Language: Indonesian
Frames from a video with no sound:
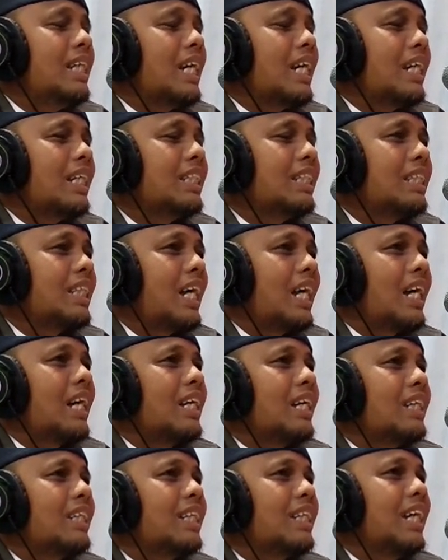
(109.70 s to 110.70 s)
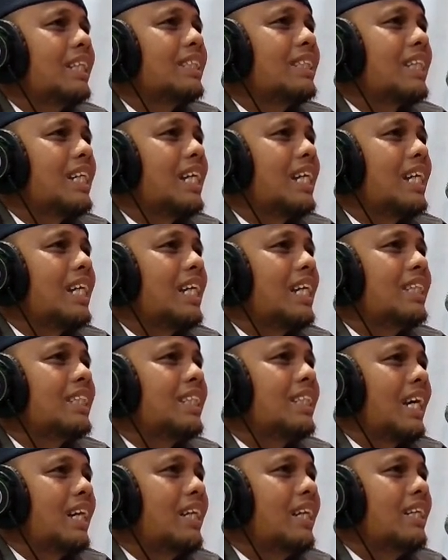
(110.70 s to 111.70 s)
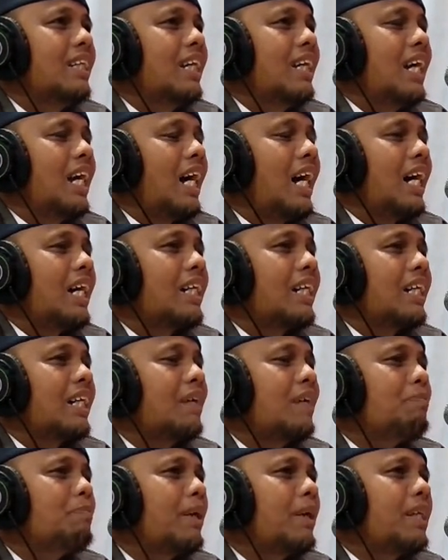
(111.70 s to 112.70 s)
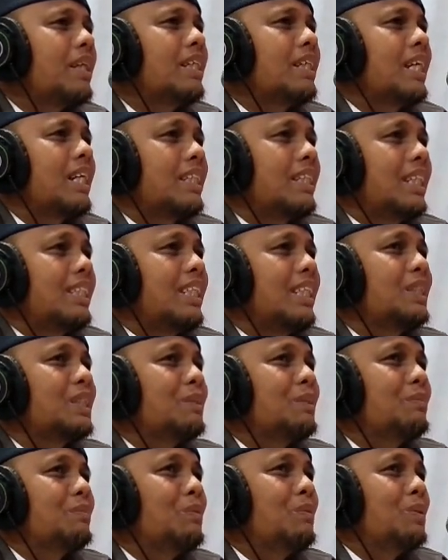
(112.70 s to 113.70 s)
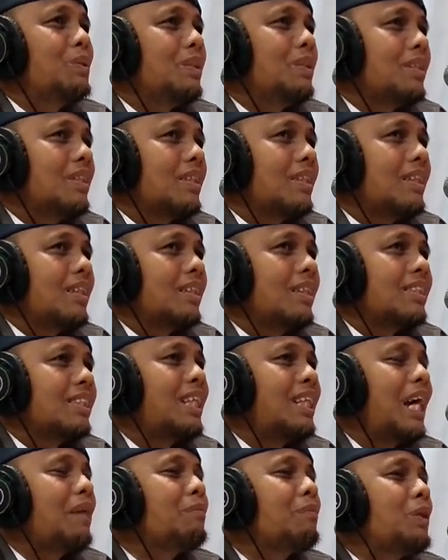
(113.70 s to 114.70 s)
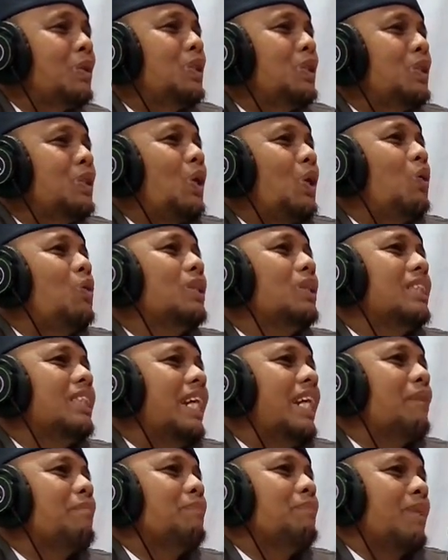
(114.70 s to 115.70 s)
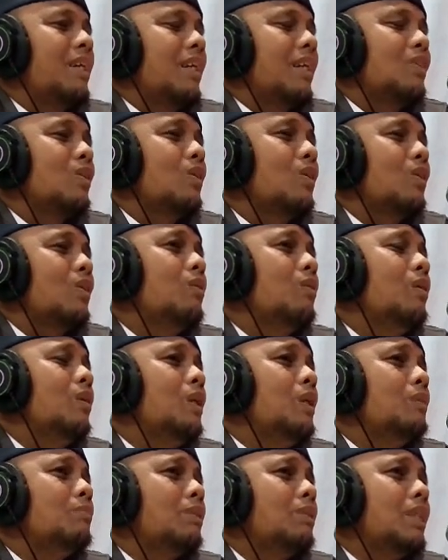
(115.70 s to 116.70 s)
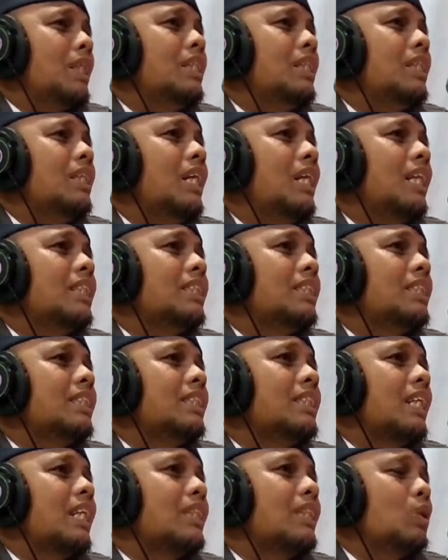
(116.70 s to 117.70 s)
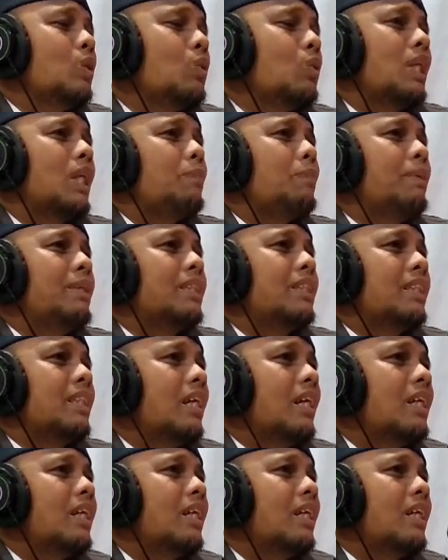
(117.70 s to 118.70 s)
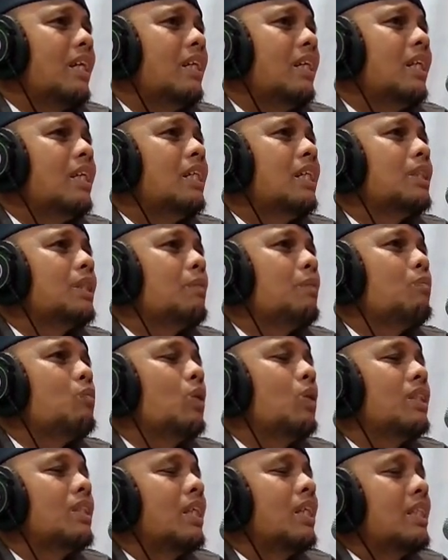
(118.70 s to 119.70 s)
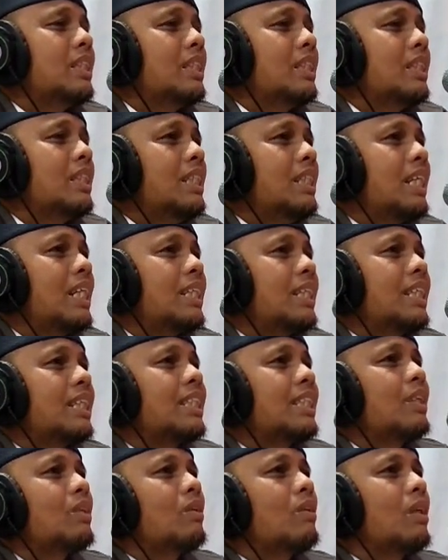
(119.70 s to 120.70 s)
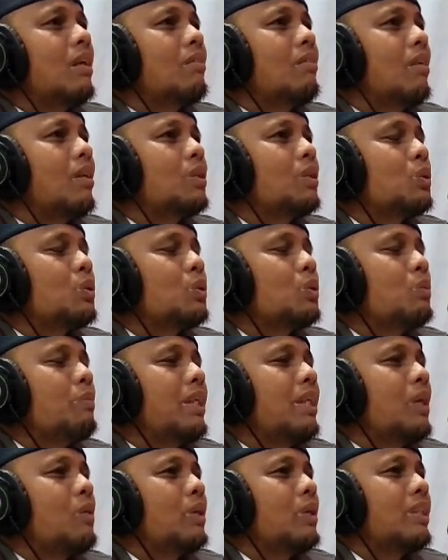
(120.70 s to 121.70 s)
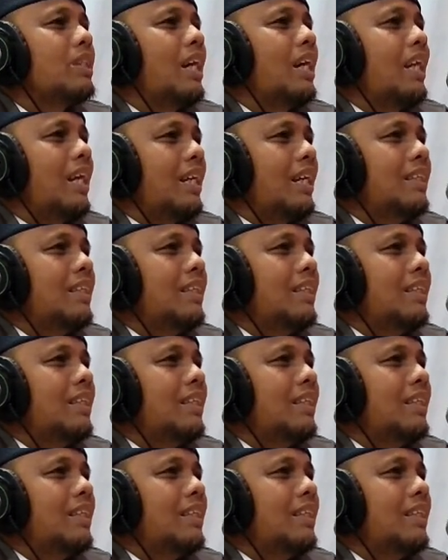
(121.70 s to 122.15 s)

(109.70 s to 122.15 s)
idealita dengan realita, harapan dengan kenyataan tersebut tidak begitu jauh gapnya atau bisa jadi antara seluruh harapan kita semuanya dijadikan kenyataan oleh Allah Subhanahu wa